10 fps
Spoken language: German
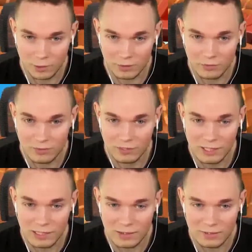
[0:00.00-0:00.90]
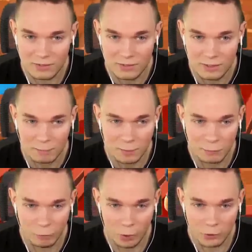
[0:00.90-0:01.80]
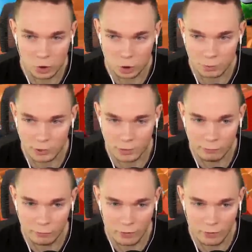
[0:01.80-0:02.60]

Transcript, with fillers: übrigens nicht mit Freunden spielen,